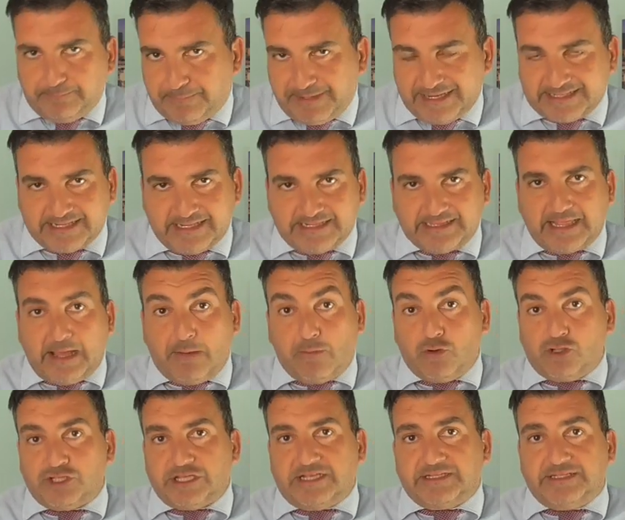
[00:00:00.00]
presenta
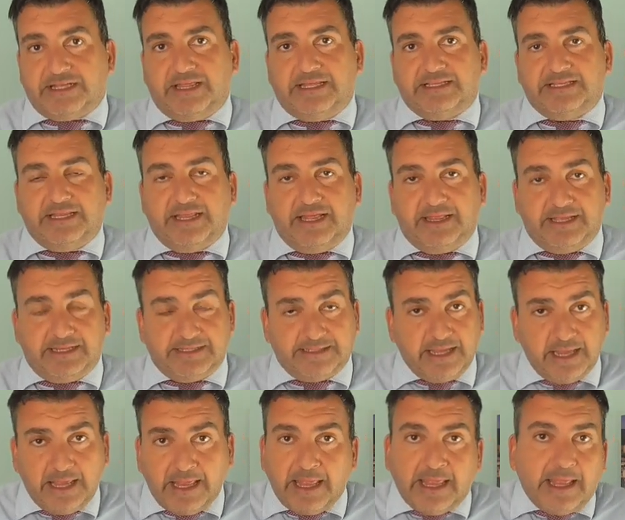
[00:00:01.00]
muchas
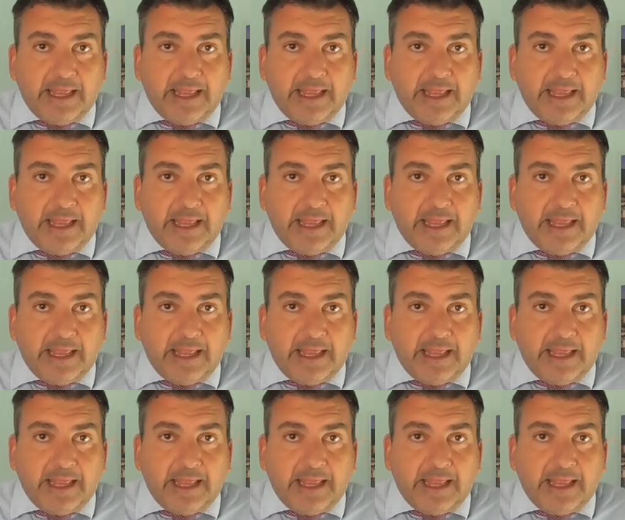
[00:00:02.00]
necesidades